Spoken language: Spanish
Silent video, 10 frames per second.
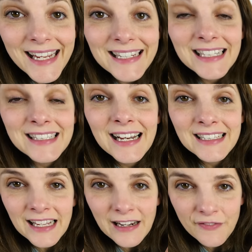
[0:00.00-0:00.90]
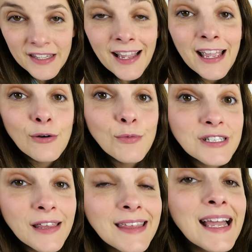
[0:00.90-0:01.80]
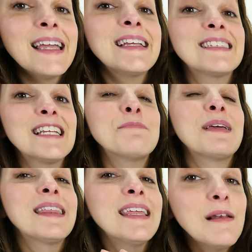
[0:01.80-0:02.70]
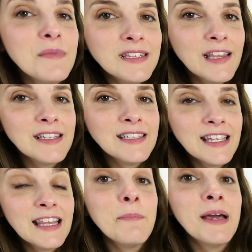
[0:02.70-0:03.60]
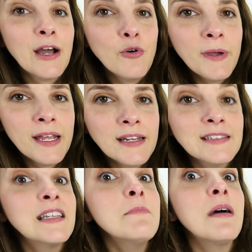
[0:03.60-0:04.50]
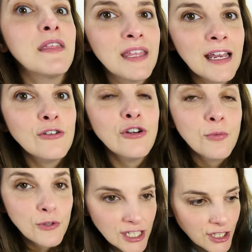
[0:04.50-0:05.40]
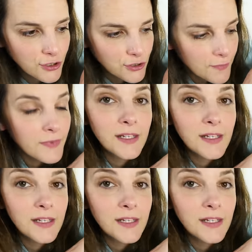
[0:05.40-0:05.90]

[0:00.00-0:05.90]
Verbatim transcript: esta tarjeta gráfica que, como os decía, está especialmente diseñada para VR sin vaciarnos los bolsillos.